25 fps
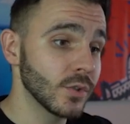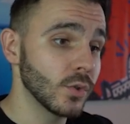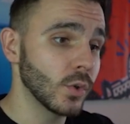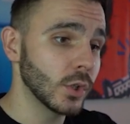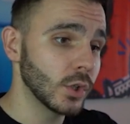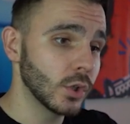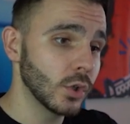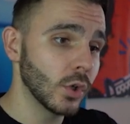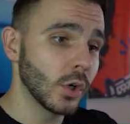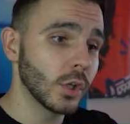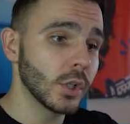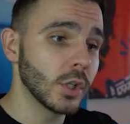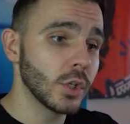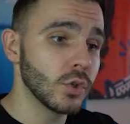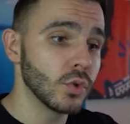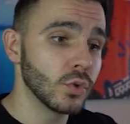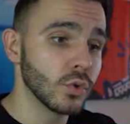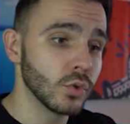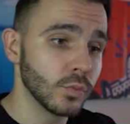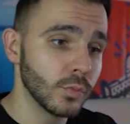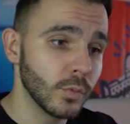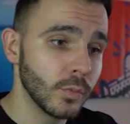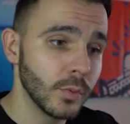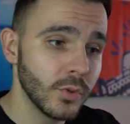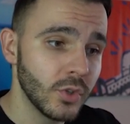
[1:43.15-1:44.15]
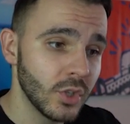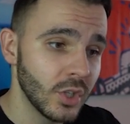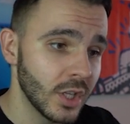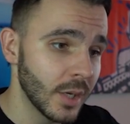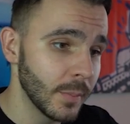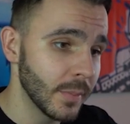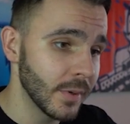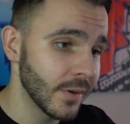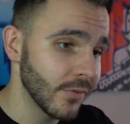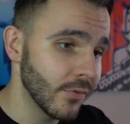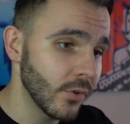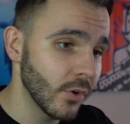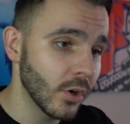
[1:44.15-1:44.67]
14 su pubblicità
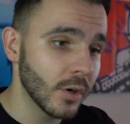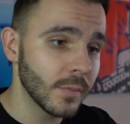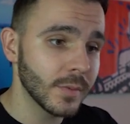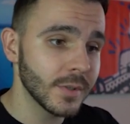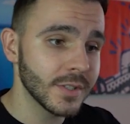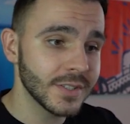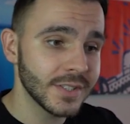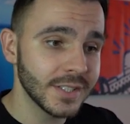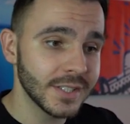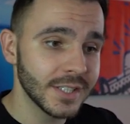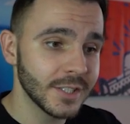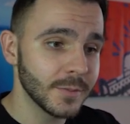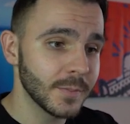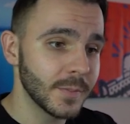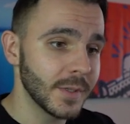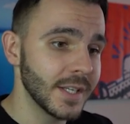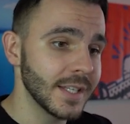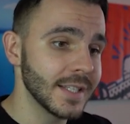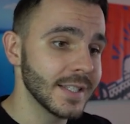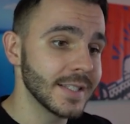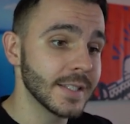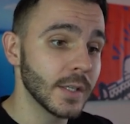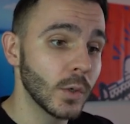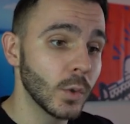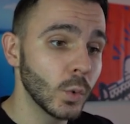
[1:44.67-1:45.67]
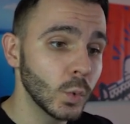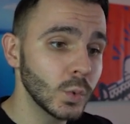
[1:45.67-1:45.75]
performance ed esperienza